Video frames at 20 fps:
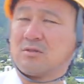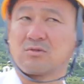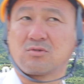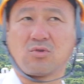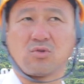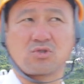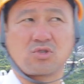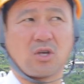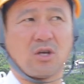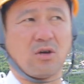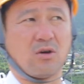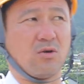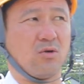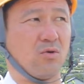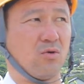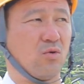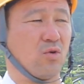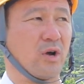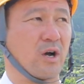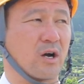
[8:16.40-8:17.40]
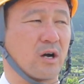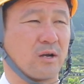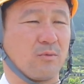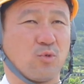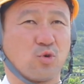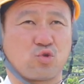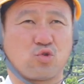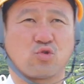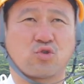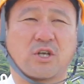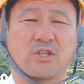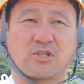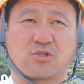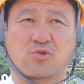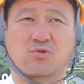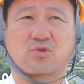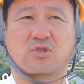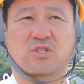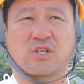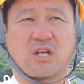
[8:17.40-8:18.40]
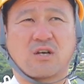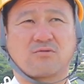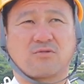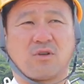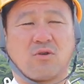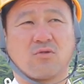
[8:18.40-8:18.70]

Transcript: どうせ親が金持っとったんでしょうとかじゃなく